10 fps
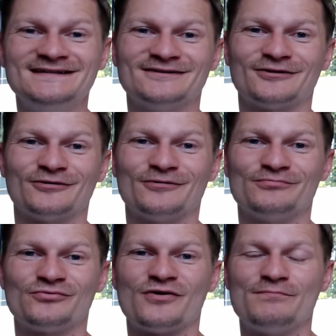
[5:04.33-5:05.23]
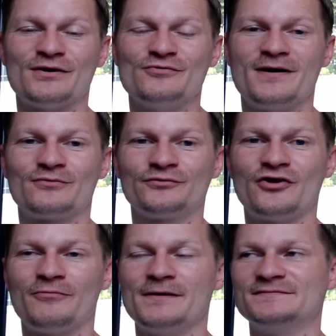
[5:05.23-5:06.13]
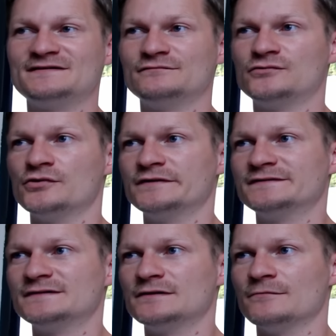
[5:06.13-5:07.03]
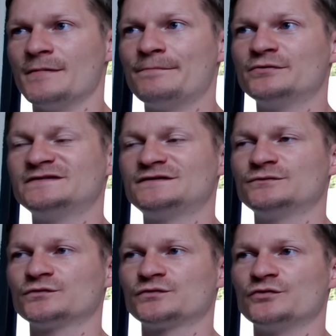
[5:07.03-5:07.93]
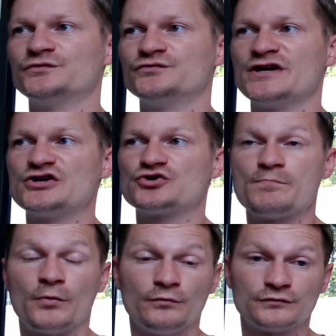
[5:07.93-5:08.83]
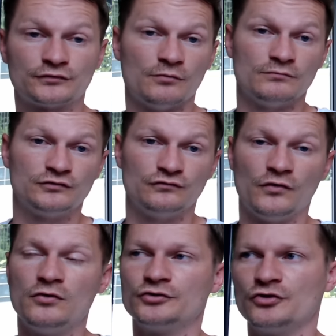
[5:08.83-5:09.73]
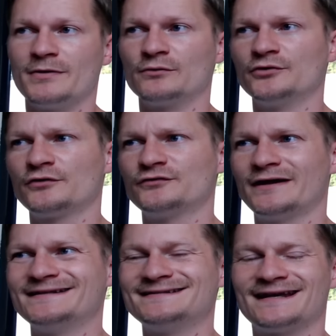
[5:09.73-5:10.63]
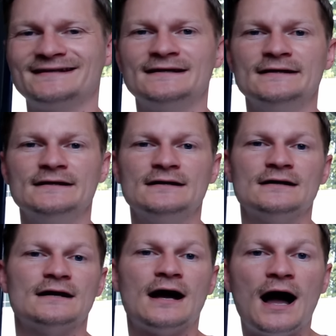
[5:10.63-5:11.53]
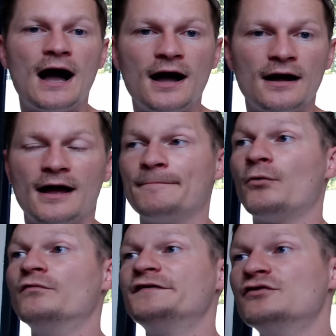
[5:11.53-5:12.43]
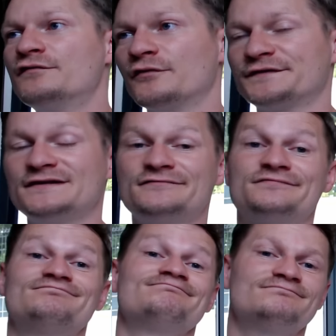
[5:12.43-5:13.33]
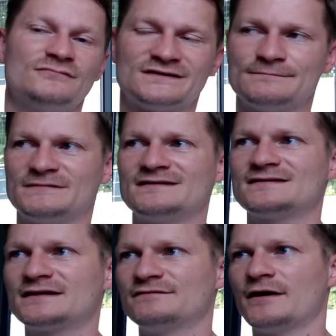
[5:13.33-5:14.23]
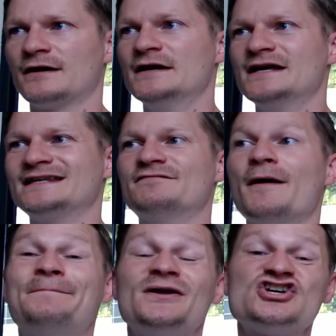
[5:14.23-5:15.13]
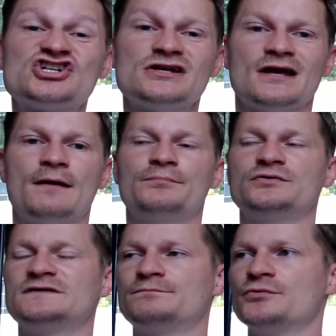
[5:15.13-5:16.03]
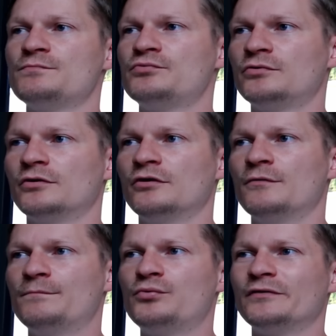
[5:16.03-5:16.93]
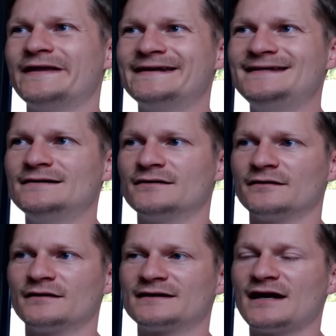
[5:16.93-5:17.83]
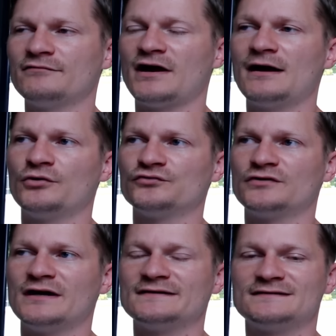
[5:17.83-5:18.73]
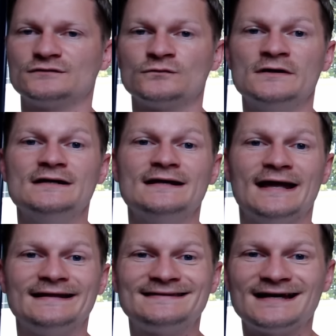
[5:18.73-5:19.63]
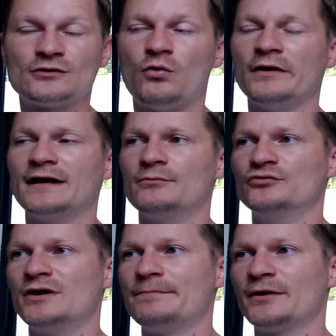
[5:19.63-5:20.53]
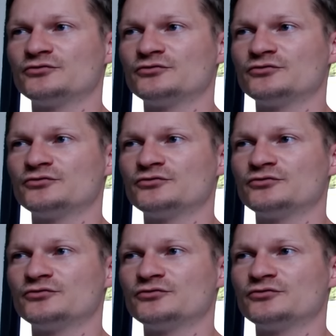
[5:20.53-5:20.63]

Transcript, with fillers: euh, pourquoi pas, le Ballon d'Or, même si vous connaissez euh, ma position sur le sujet. Je pense, comme souvent, que le Ballon d'Or sera décerné à un profil offensif donc c'est peut-être ça qui va, qui va pêcher un petit peu pour, euh, pour Dani Carvaral, mais en tout cas la saison est incroyable de la part du